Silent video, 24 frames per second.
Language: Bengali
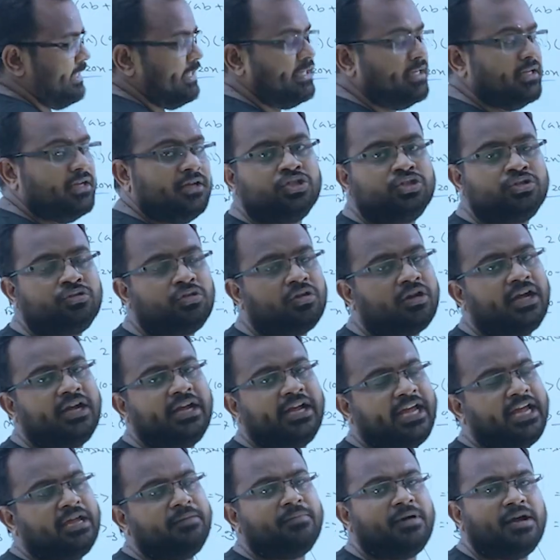যায় সুতরাং
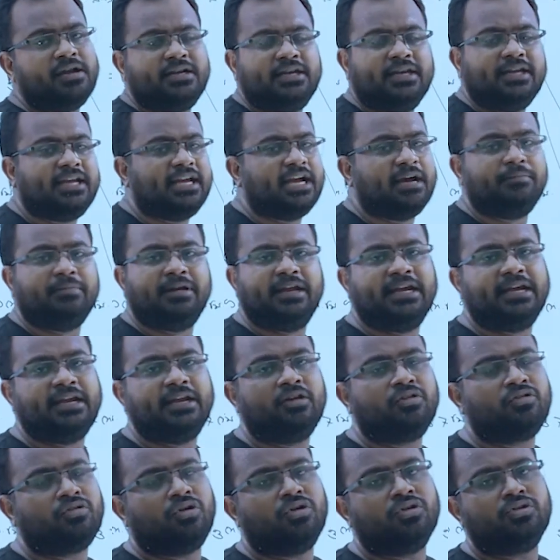এই মানটিকে আমরা এখানে
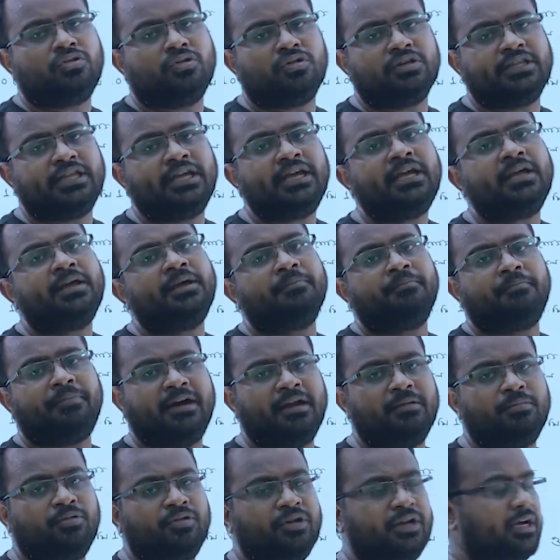গ্রহণ করতে
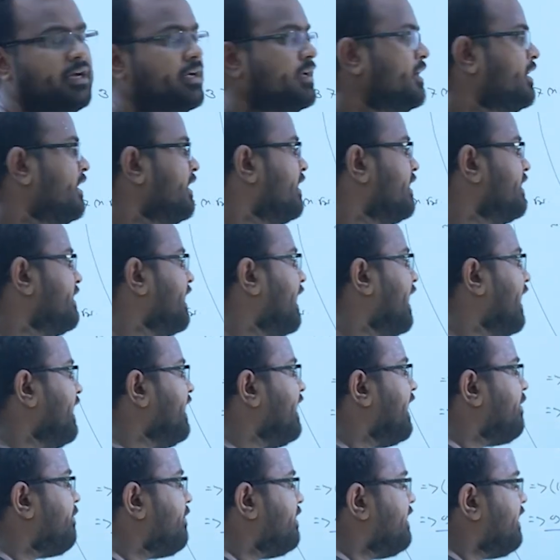পারবো না তাই
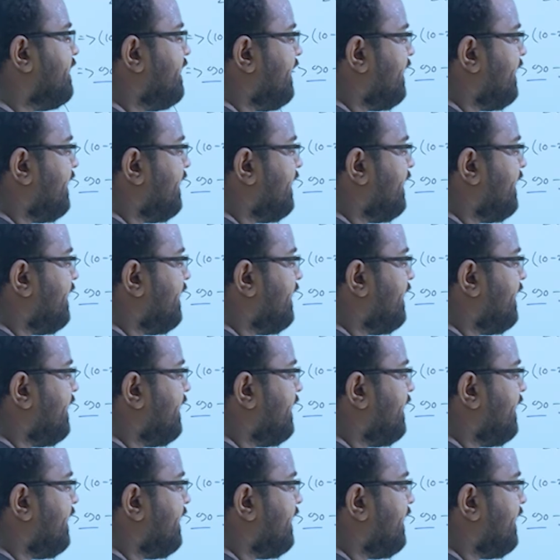আমাদের